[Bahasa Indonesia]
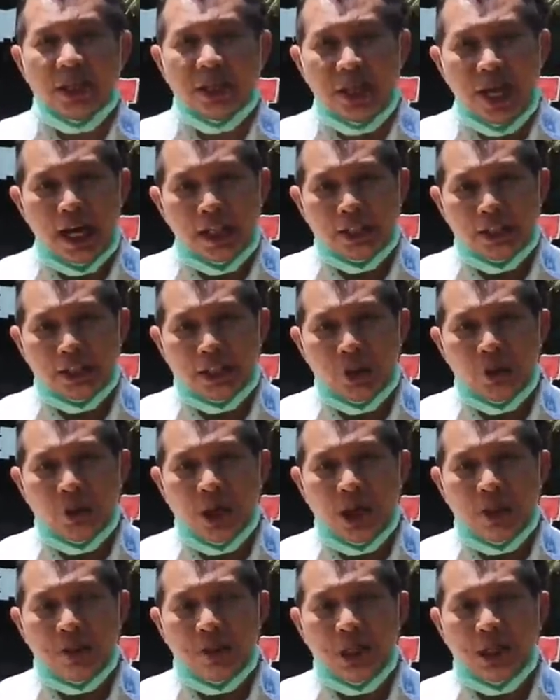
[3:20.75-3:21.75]
Dan kita
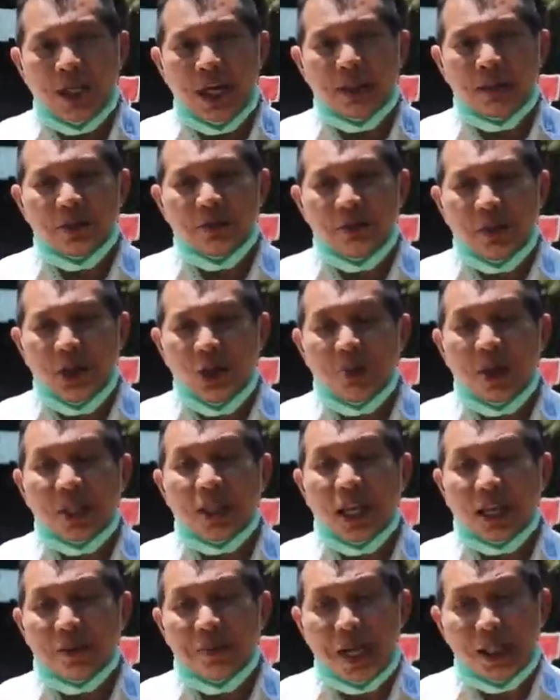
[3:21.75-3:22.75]
juga berikan minuman
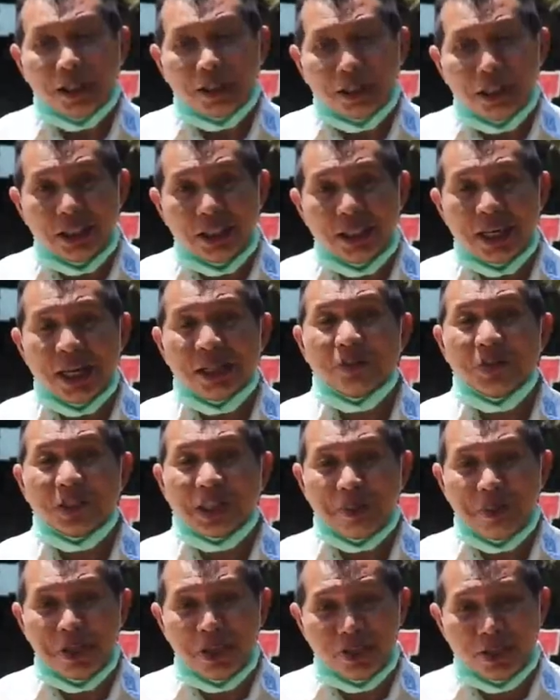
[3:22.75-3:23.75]
herbal tea dan
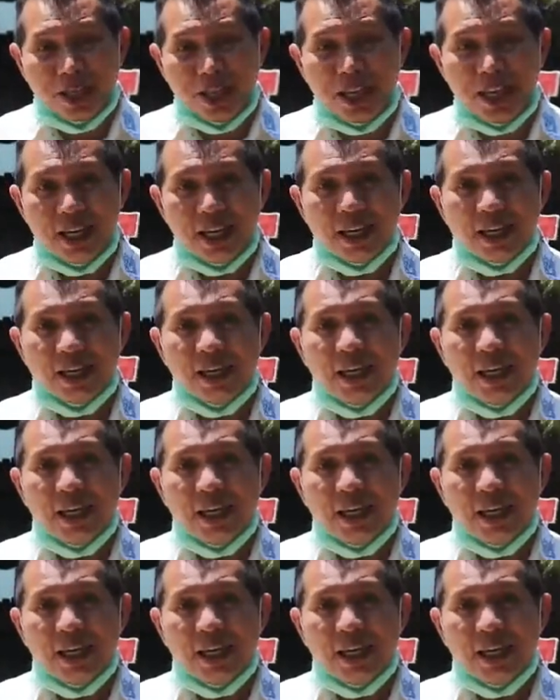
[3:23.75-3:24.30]
vitamin C.